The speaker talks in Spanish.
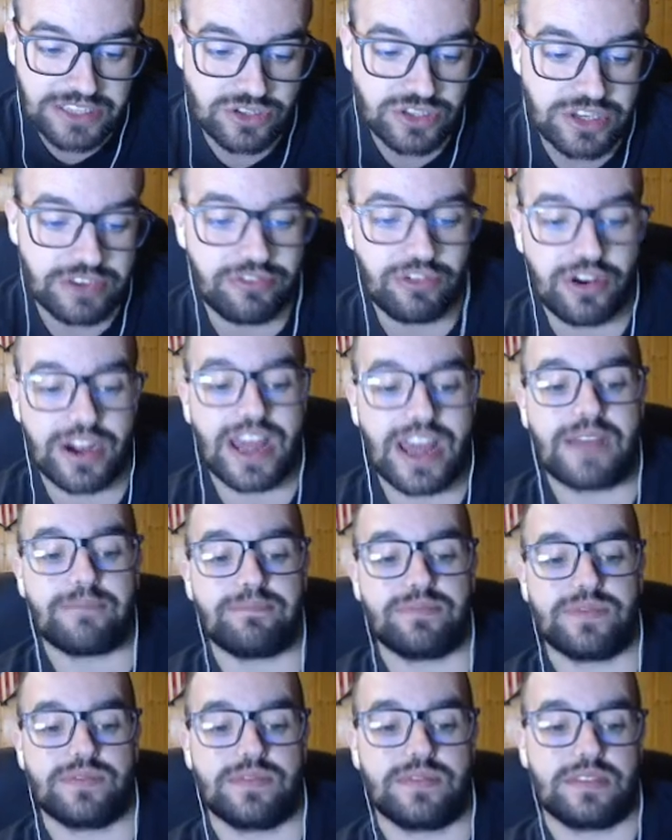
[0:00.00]
se fuera
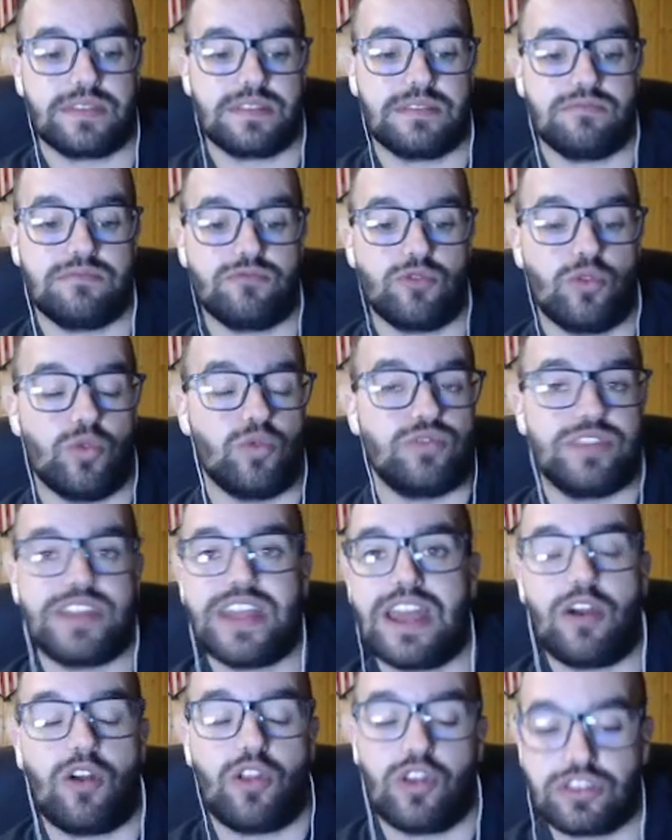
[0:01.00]
un
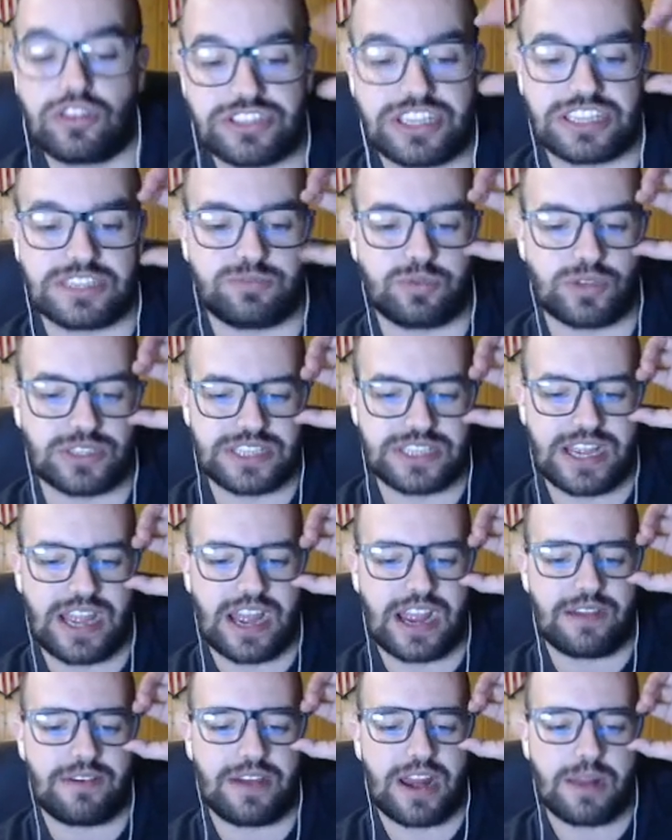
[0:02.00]
día o dos después de que
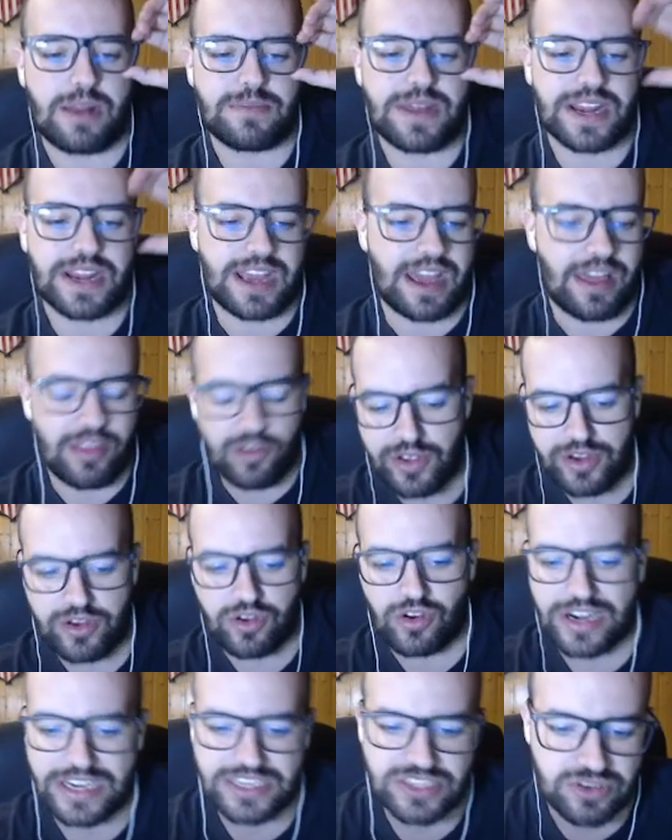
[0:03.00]
acabara el mercado y
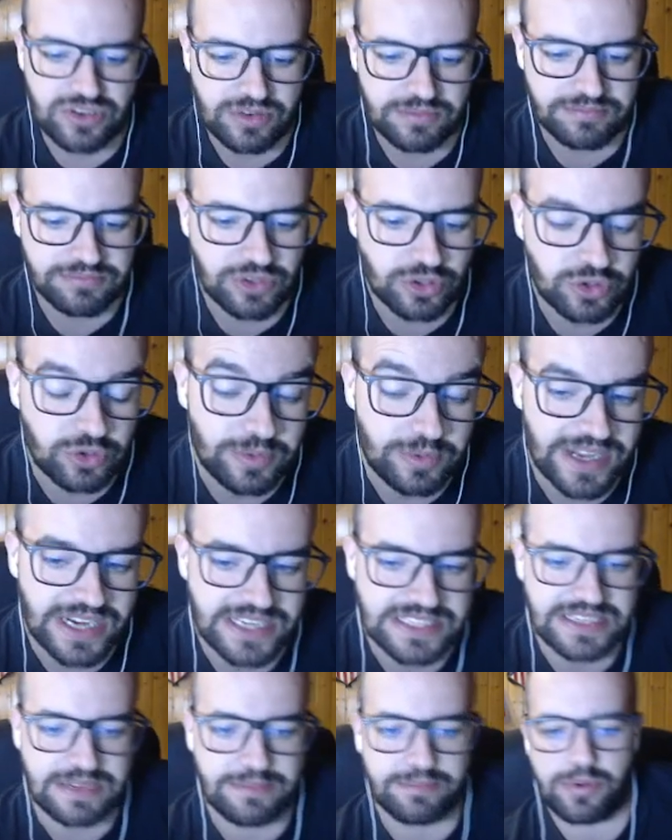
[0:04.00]
con eso no tuvieras
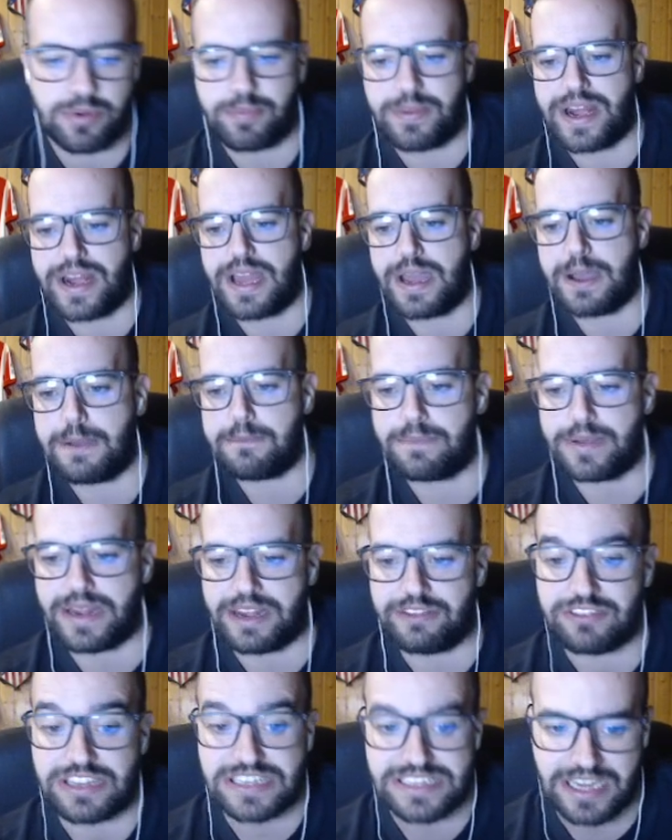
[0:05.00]
tiempo para,
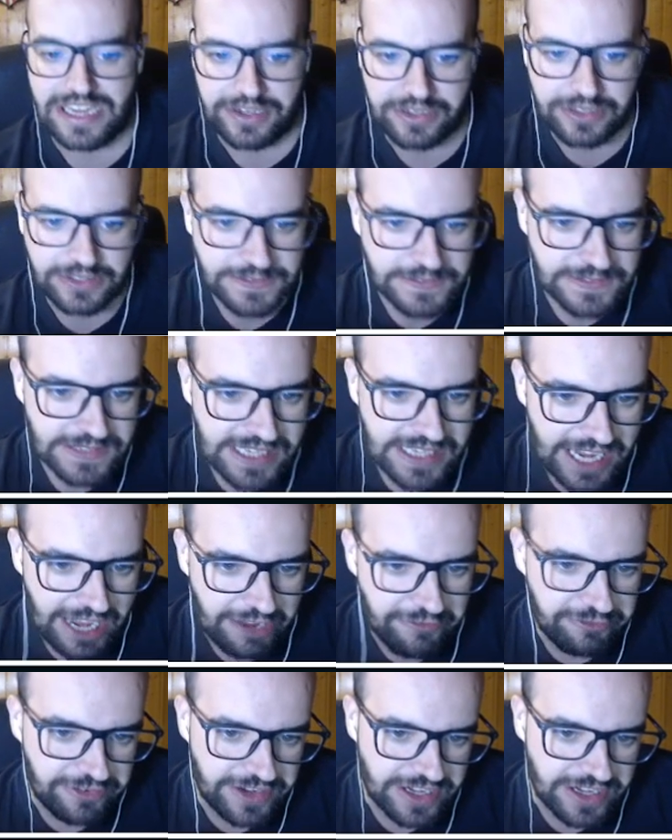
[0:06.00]
fichar, ¿no? En fin,